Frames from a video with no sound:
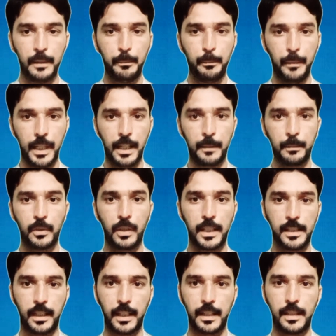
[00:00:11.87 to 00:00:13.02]
मैं आपको
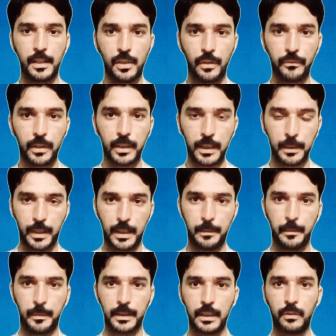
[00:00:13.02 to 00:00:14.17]
आज एक ऐसे सॉफ्टवेयर के बारे
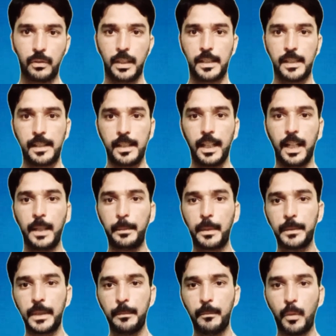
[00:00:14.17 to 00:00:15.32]
में बताऊंगा जिसे आप
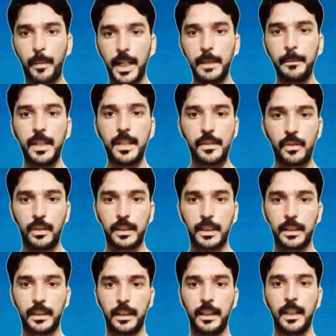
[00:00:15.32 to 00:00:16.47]
अपने मोबाइल में इंस्टॉल
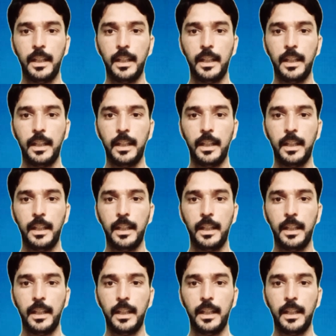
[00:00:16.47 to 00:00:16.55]
करके